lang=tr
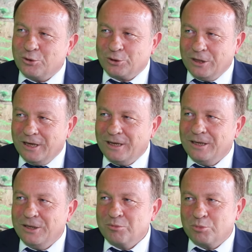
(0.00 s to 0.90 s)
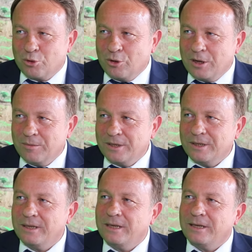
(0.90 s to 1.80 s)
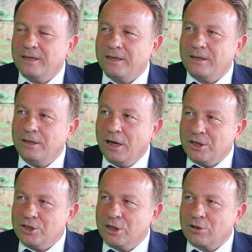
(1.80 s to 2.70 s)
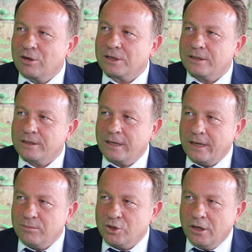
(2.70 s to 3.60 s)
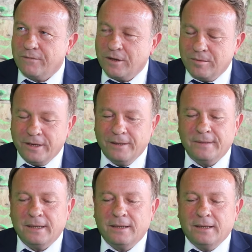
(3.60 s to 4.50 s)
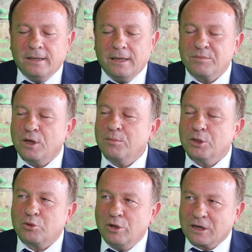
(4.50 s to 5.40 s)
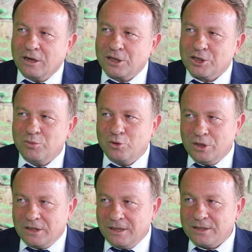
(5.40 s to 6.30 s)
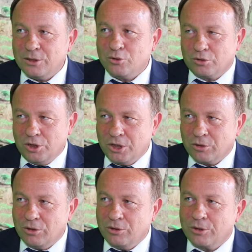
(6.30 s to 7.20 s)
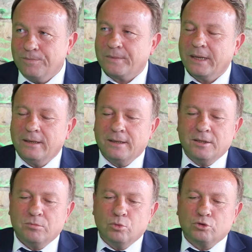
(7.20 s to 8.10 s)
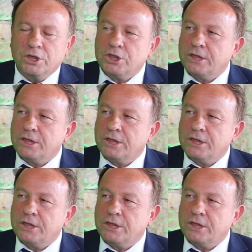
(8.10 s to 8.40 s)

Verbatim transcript: nokta programının e, yayıncılar olarak sizleri hem Cafer Şimdi Ahmet Güler kardeşim öncelikle size çok teşekkür ediyorum. Biz teşekkür ederiz. Burada